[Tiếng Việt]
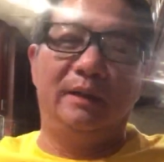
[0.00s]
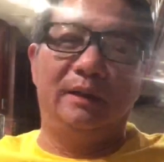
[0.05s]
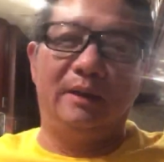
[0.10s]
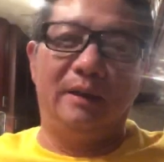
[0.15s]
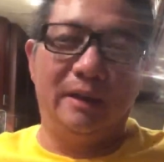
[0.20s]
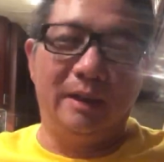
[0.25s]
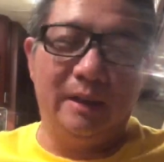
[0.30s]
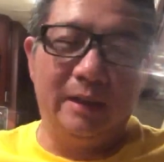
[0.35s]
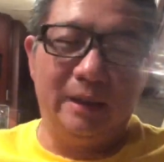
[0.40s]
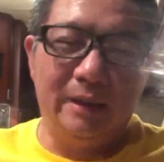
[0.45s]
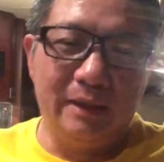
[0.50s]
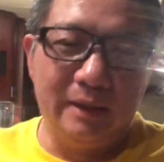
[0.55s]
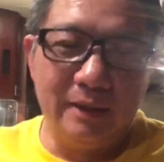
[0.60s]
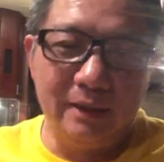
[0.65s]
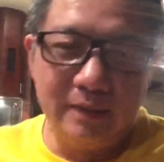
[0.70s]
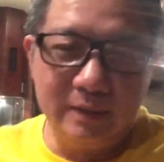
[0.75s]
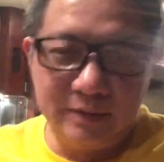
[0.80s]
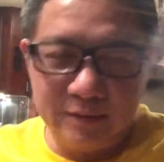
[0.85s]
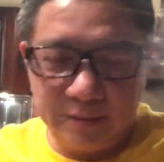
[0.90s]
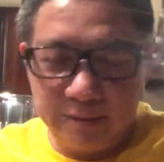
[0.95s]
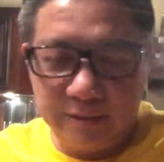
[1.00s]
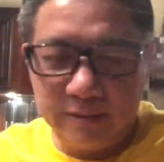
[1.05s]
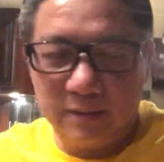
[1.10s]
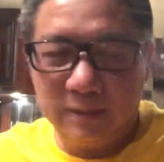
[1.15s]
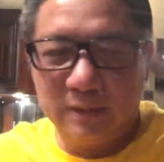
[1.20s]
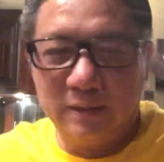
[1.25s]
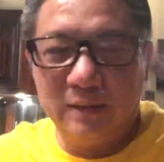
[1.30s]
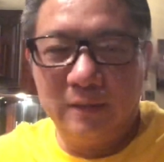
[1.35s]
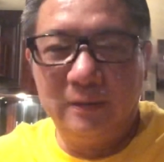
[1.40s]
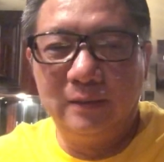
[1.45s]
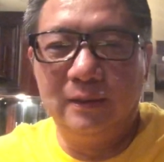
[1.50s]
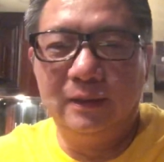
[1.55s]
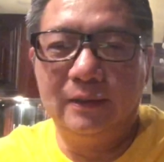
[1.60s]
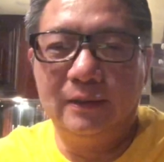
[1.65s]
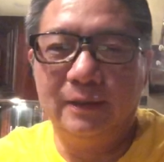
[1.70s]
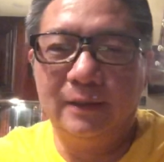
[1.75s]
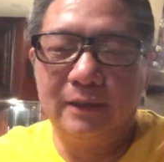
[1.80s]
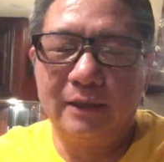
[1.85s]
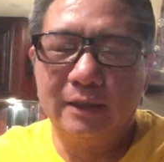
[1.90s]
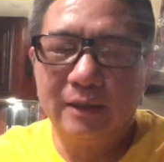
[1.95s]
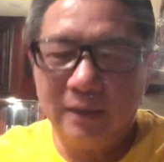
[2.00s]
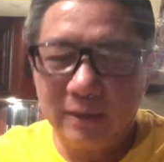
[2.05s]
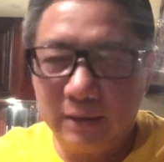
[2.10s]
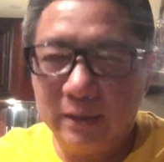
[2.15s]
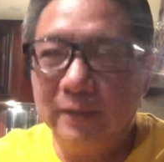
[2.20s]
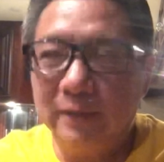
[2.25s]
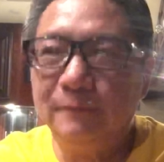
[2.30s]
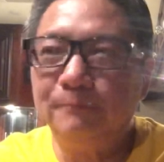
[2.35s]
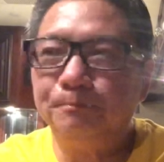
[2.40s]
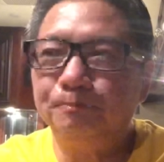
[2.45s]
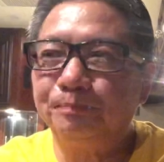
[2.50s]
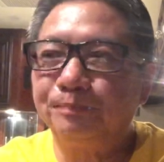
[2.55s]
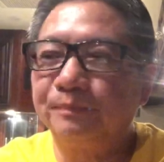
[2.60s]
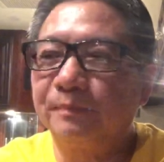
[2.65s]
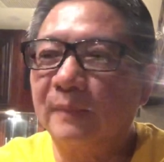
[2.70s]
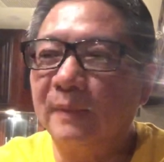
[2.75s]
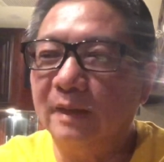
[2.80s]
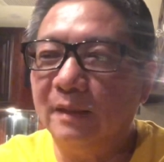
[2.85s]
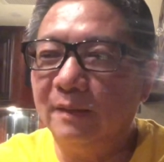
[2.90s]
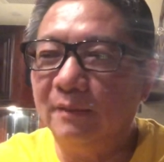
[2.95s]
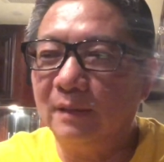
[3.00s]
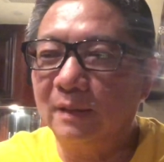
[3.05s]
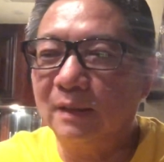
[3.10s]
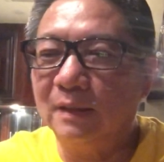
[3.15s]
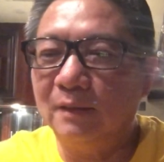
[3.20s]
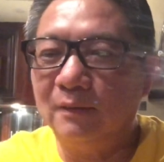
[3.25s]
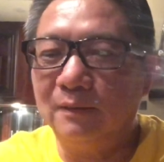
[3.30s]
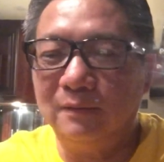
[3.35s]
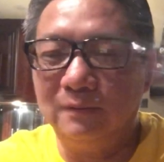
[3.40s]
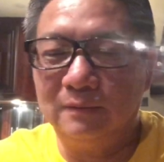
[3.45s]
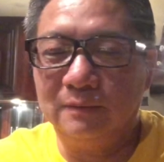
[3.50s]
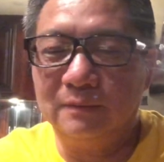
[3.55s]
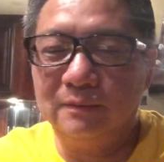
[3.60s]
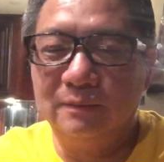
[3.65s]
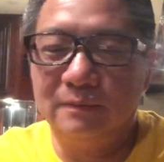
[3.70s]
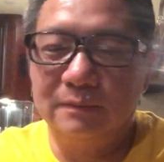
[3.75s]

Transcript: là là là, là cơ ứng là bắt đầu